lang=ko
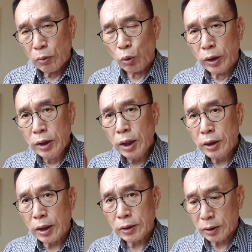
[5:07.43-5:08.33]
원인에
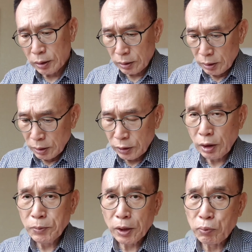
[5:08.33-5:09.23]
대해서
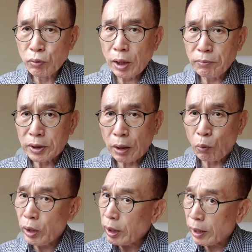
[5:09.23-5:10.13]
설명이 불가합니다.
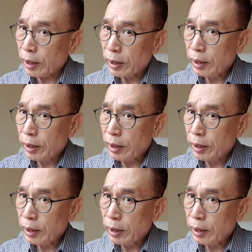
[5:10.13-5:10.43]
왜?